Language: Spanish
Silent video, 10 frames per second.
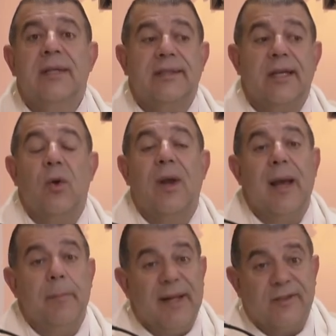sino a
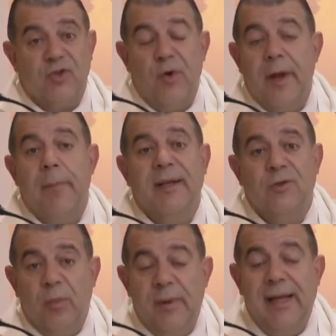las personas
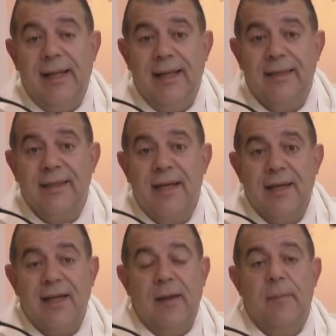más humildes
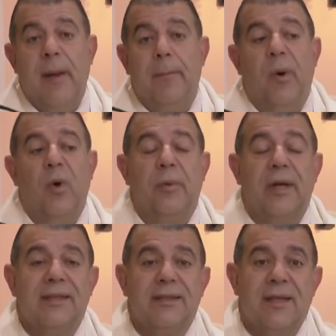y más
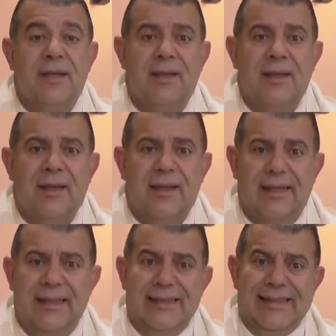pobres,
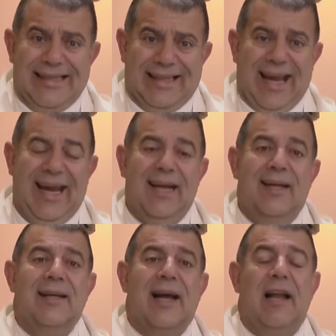¿eh?
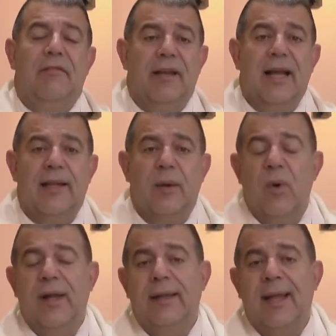que al final de
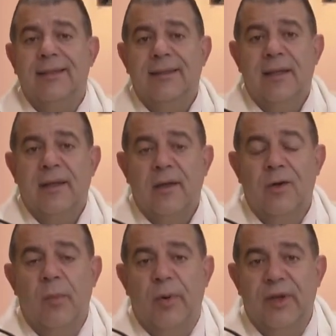cuentas
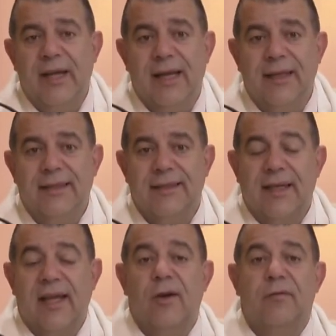no podían ni
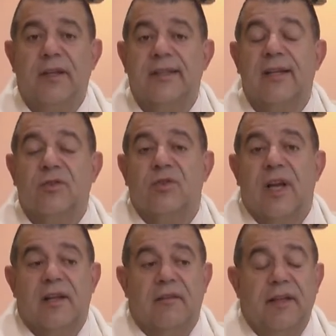siquiera ofrecer sus
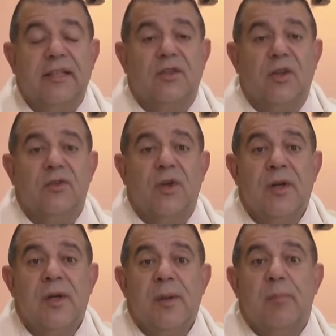sacrificios
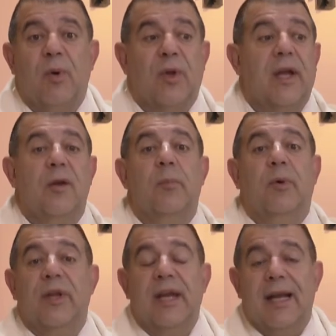porque no
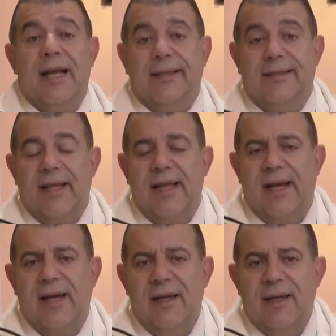podían
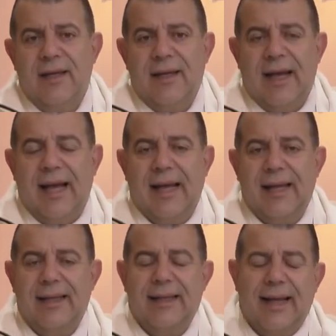acceder a,
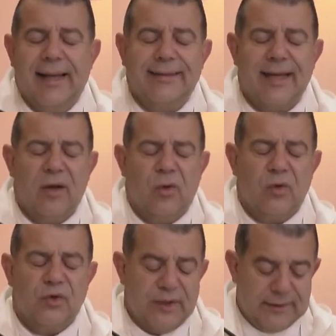esas
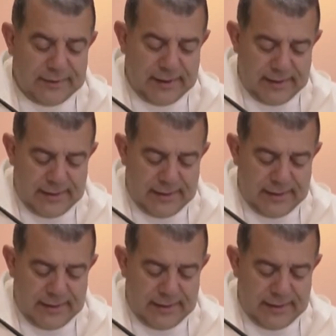cosas.